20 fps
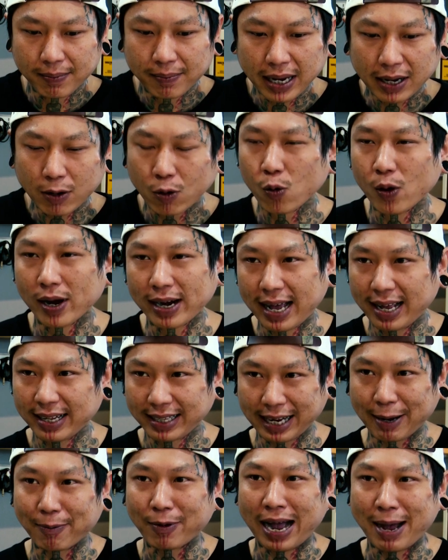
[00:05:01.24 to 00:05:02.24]
ไม่กลัวนะ
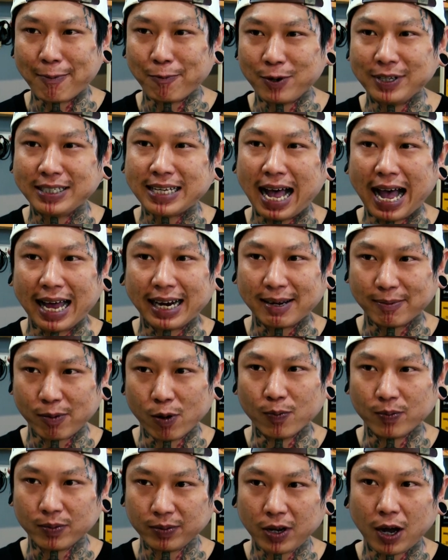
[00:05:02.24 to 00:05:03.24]
กับคำวิจารณ์ผ
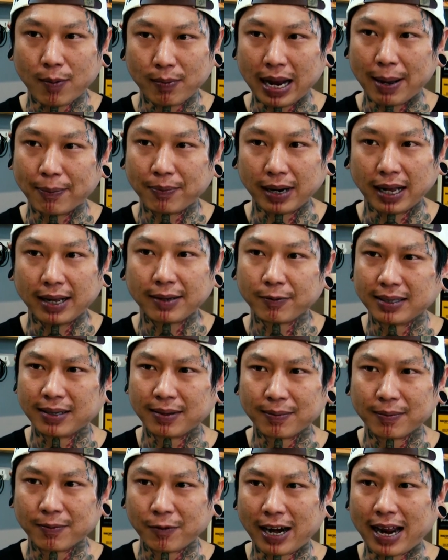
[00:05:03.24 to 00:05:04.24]
มยอมรับนะ
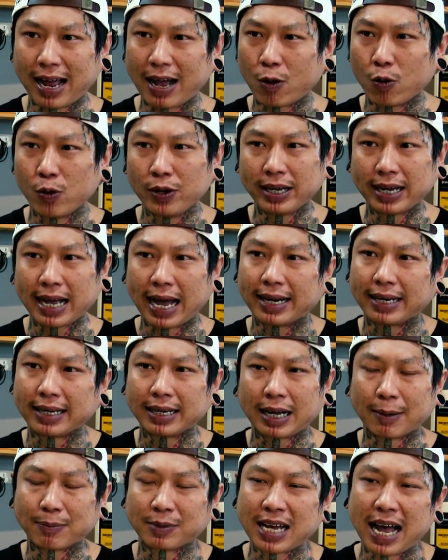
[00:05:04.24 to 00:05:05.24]
เวลาคุยกัน
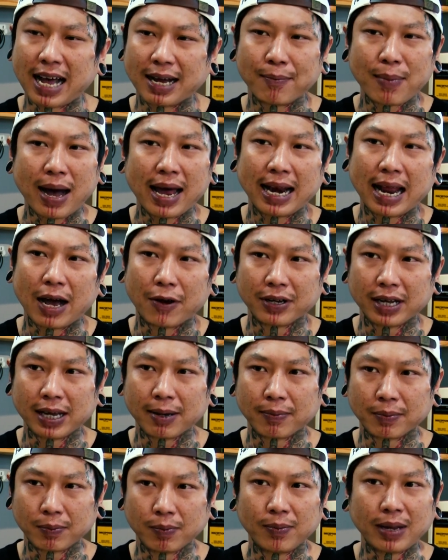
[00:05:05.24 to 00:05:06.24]
กับช่างบ้านเราเนี่
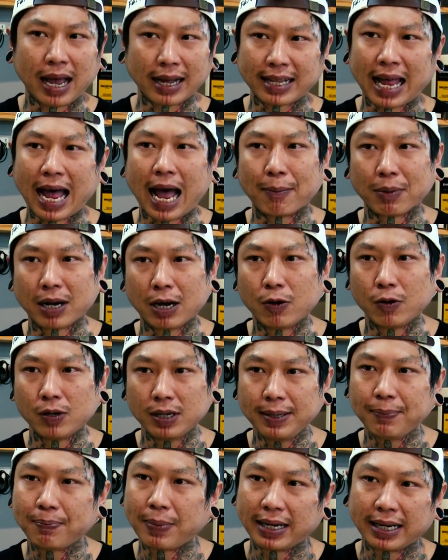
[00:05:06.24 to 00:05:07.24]
ยอยากถามเขา
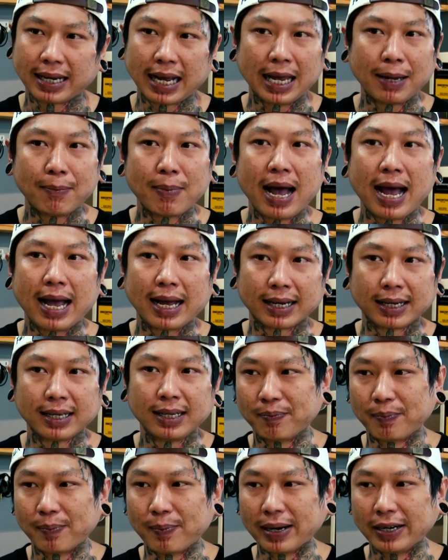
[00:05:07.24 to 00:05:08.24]
เป็นไงบ้าง
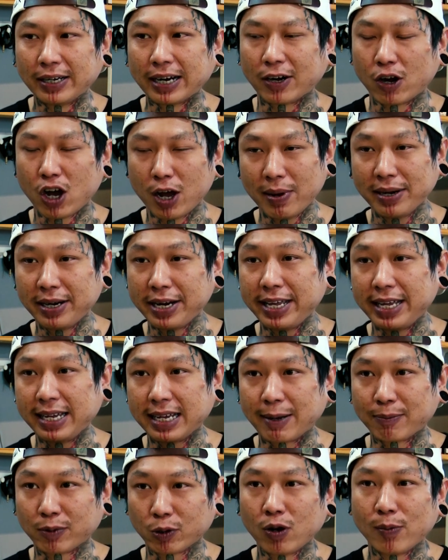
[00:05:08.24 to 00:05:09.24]
มันอย่างน้อยมันดี
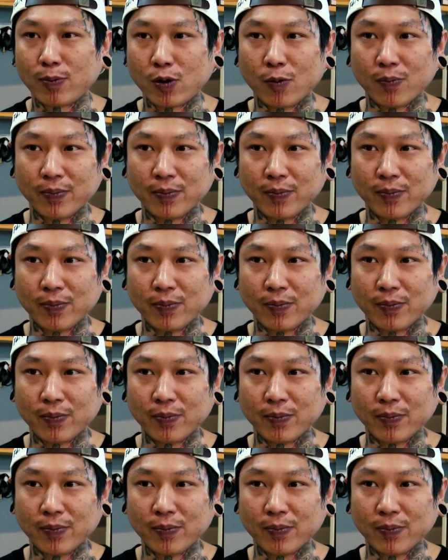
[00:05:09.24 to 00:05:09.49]
กับตัว